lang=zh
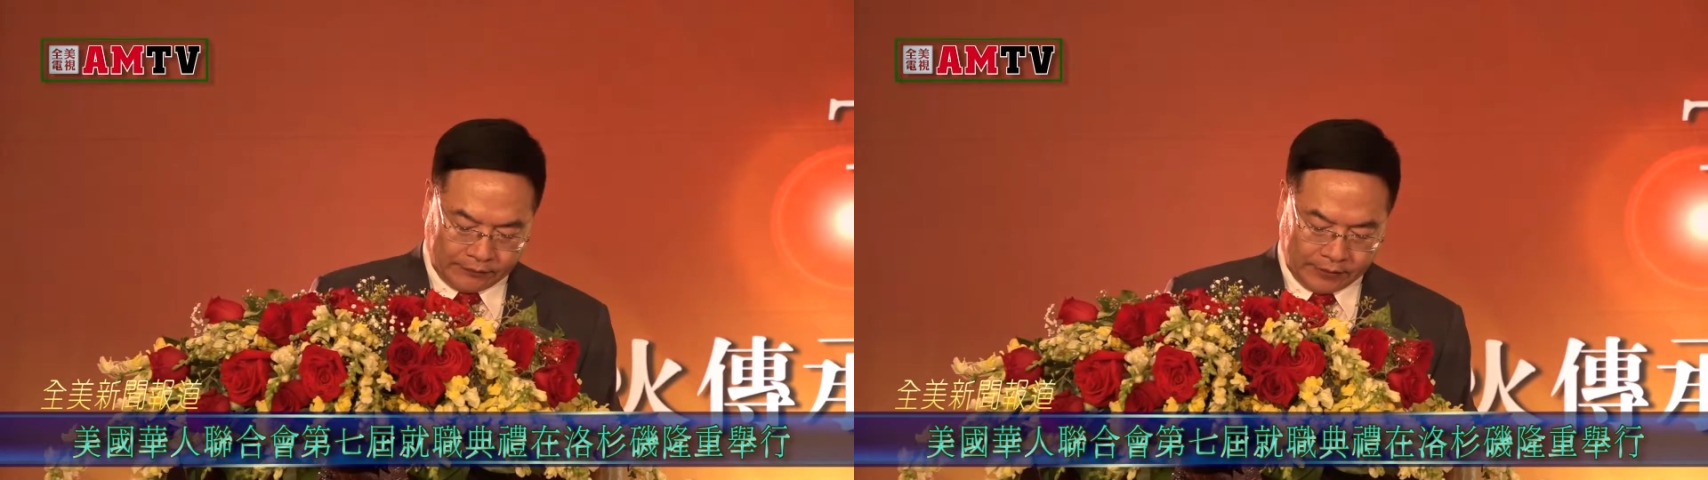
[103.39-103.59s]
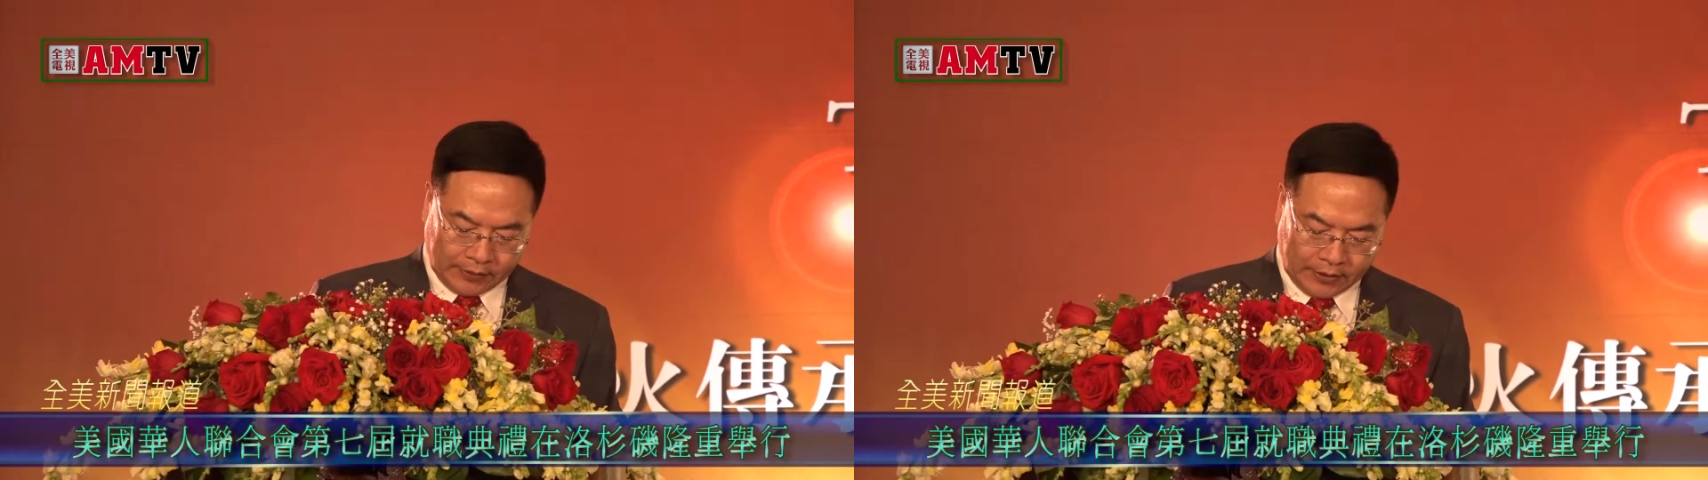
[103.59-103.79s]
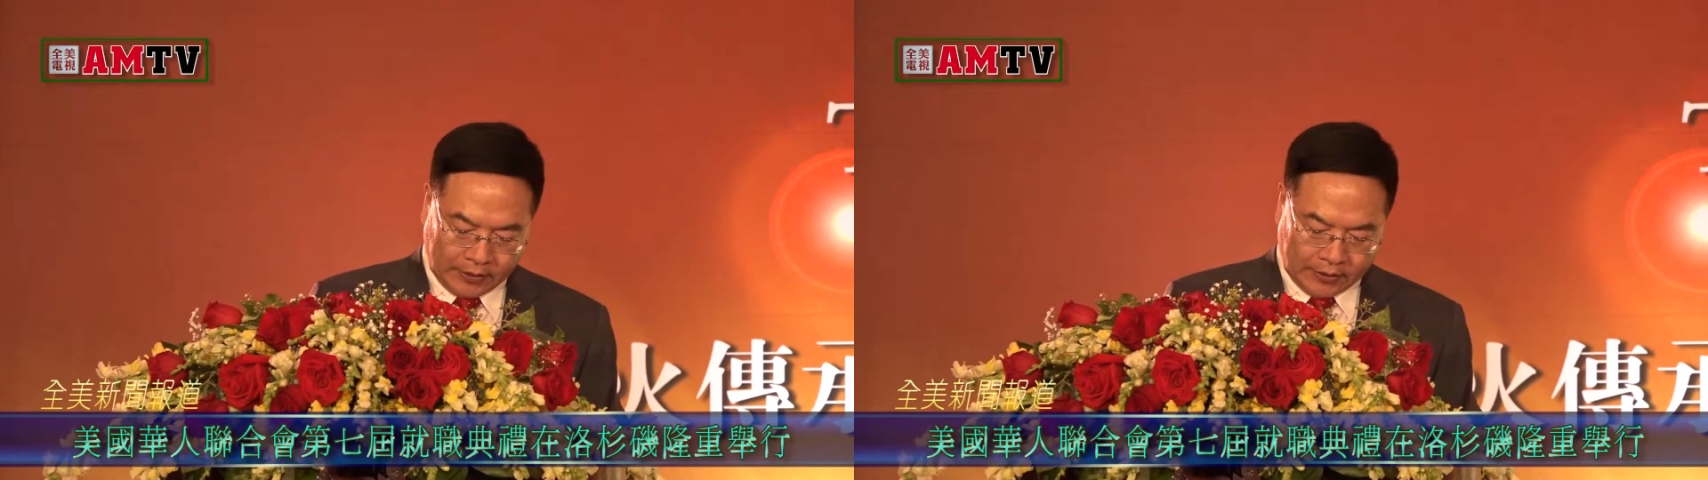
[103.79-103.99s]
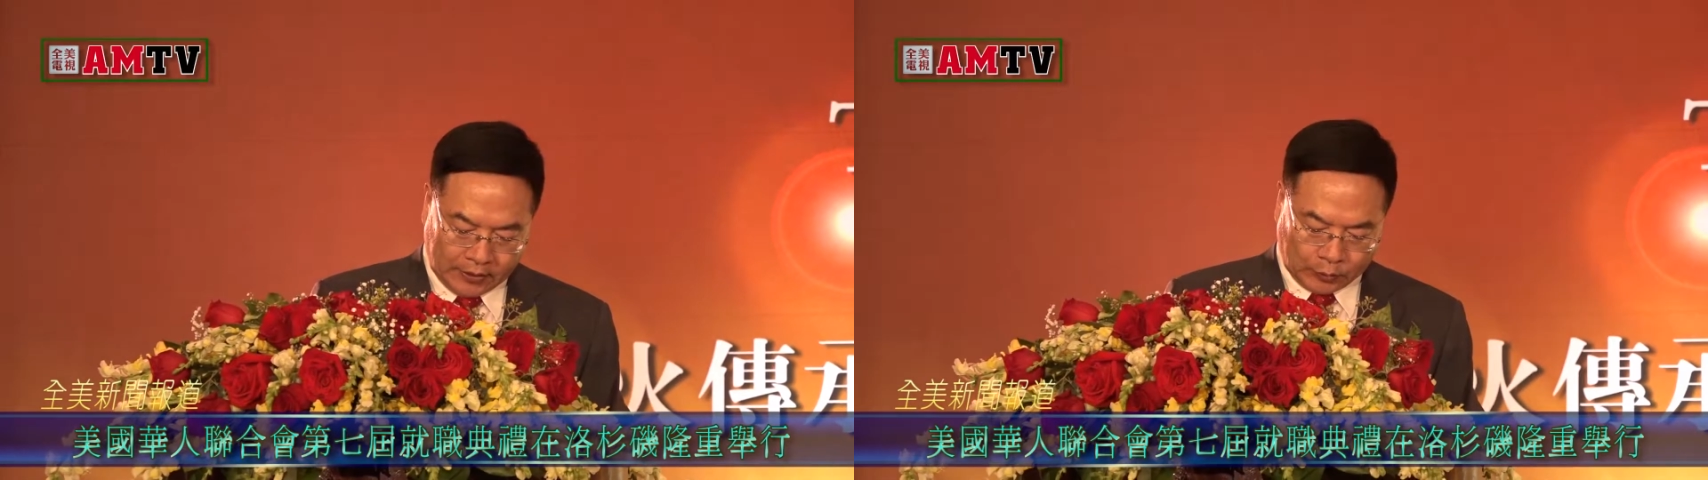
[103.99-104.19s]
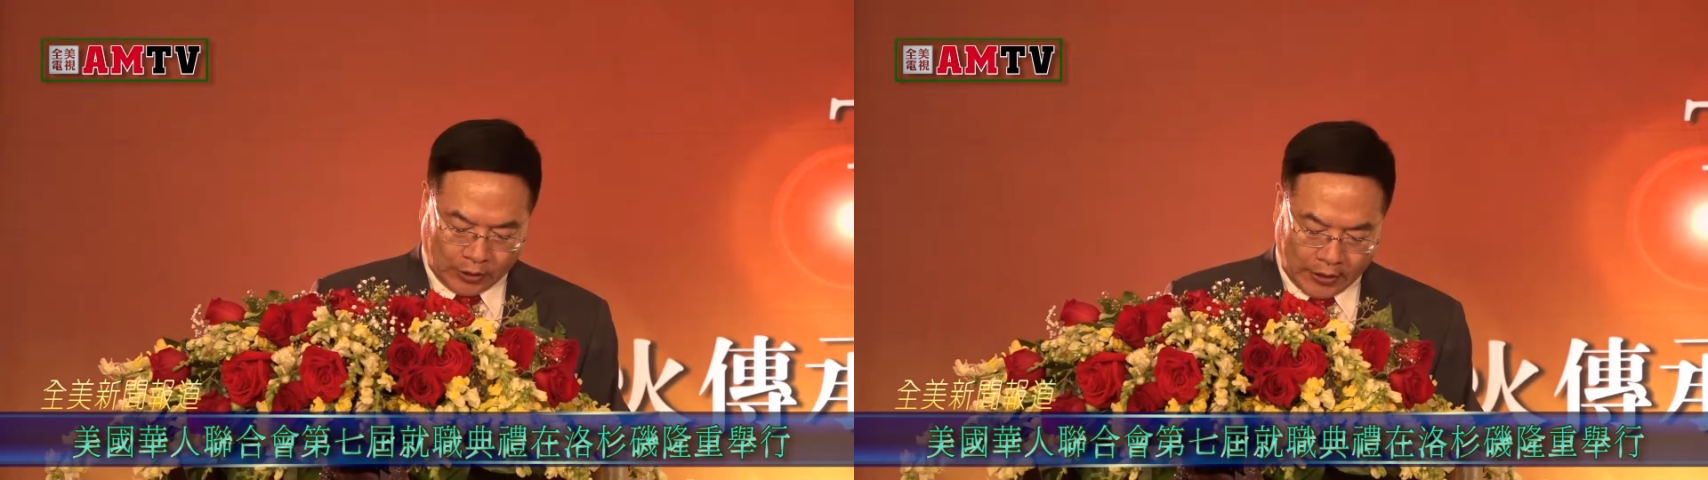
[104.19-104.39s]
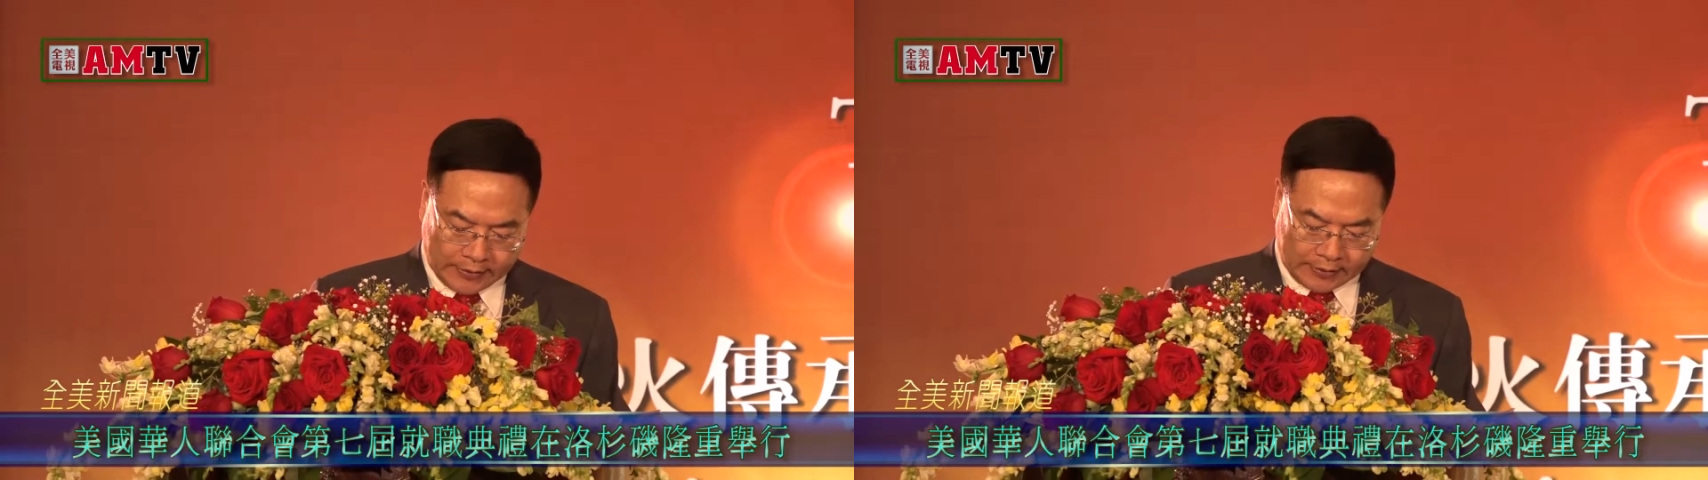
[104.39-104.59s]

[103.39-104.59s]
社区发展